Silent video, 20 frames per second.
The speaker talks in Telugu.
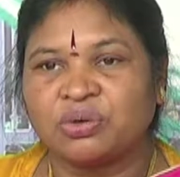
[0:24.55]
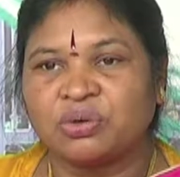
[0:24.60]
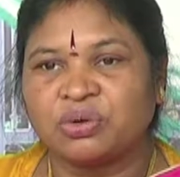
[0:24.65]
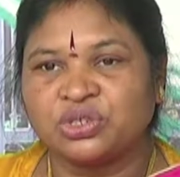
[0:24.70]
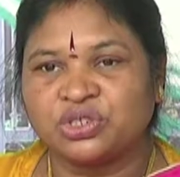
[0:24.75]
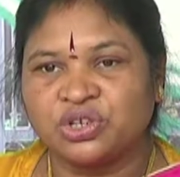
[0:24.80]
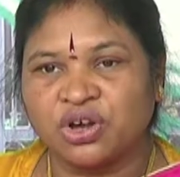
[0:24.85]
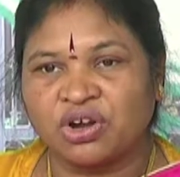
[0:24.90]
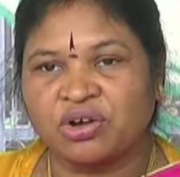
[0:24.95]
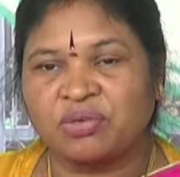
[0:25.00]

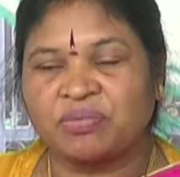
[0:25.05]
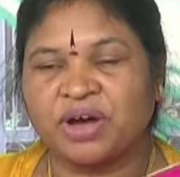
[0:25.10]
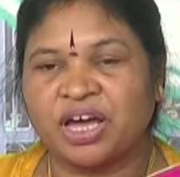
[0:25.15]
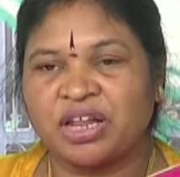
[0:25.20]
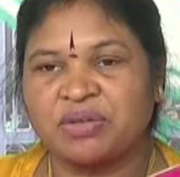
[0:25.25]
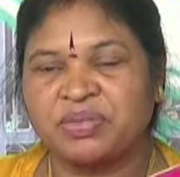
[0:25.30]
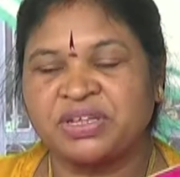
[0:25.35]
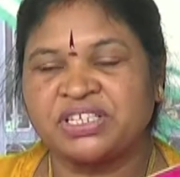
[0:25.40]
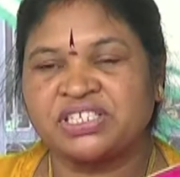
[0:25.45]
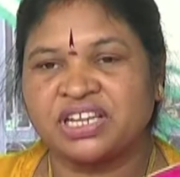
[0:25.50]
ఉద్యోగం
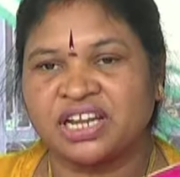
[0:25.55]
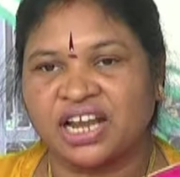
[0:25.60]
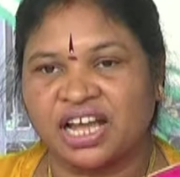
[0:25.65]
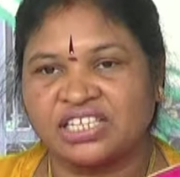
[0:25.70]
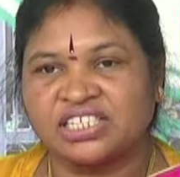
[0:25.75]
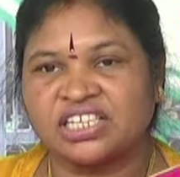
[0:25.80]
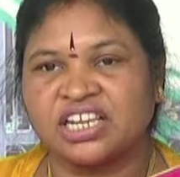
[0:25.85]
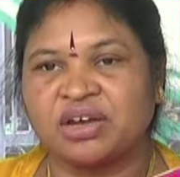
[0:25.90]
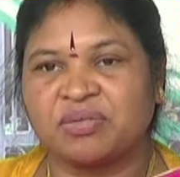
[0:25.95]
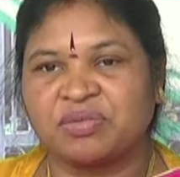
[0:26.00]
మానిపించి
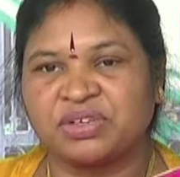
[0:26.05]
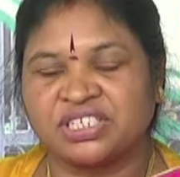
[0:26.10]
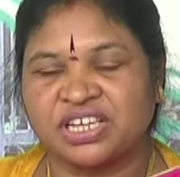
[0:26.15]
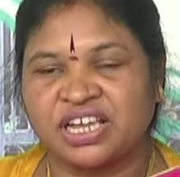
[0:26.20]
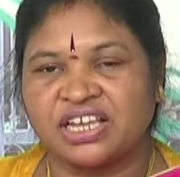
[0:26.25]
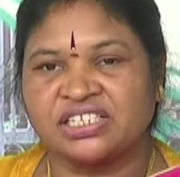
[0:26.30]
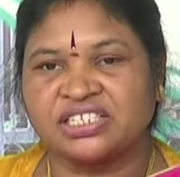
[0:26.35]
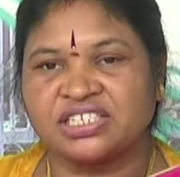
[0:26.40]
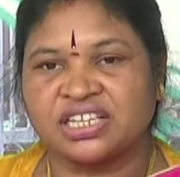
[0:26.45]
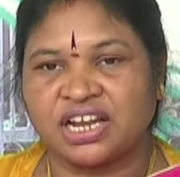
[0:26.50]
రాజీనామా
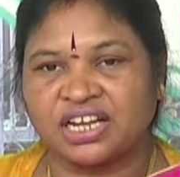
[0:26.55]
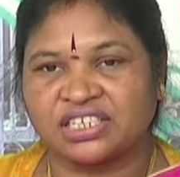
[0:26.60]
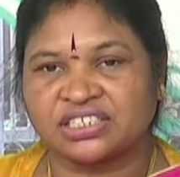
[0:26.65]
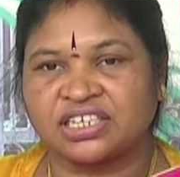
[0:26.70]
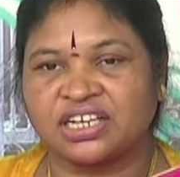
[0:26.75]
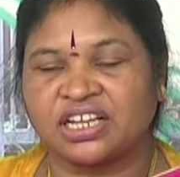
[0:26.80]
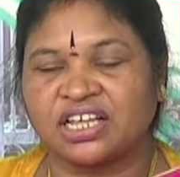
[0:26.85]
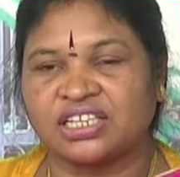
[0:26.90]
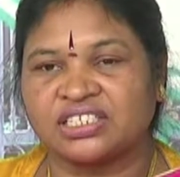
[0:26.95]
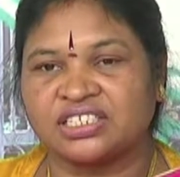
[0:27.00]
చేయించి
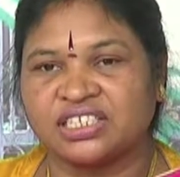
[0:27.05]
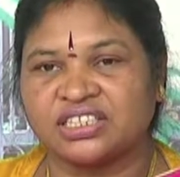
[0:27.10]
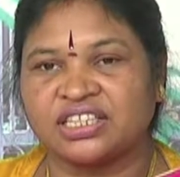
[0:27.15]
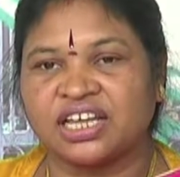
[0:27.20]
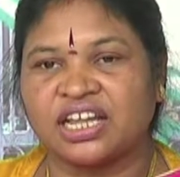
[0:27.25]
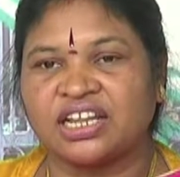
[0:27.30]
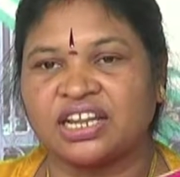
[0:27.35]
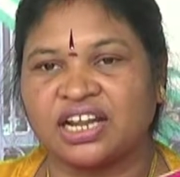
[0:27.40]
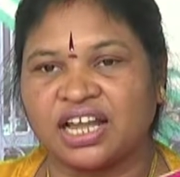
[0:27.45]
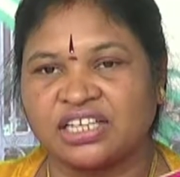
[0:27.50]
లక్షన్నర
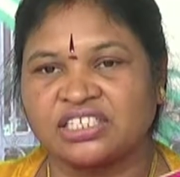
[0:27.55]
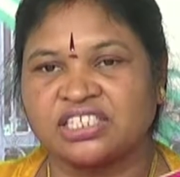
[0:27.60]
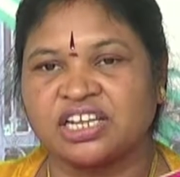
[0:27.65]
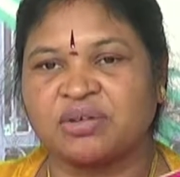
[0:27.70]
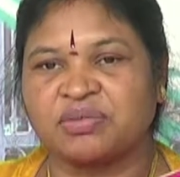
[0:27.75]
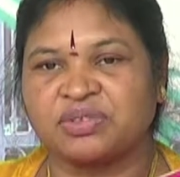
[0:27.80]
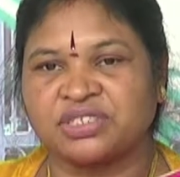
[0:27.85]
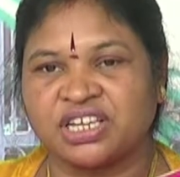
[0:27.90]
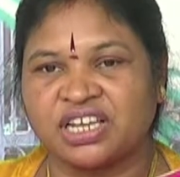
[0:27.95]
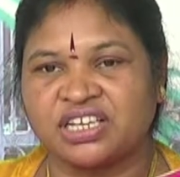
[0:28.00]
జీతాన్ని
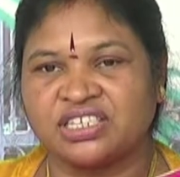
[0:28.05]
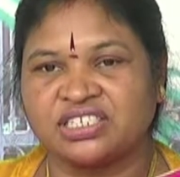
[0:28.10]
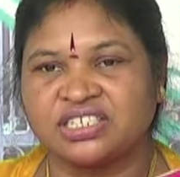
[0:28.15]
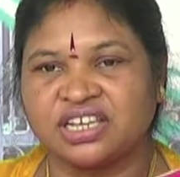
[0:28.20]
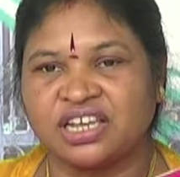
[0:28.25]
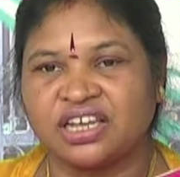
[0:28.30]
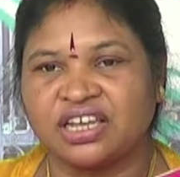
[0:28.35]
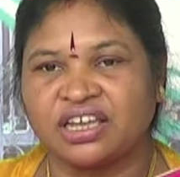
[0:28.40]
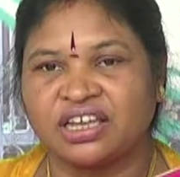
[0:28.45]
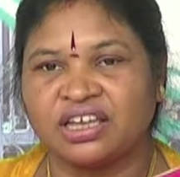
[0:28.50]
రాజీనామా చేయించి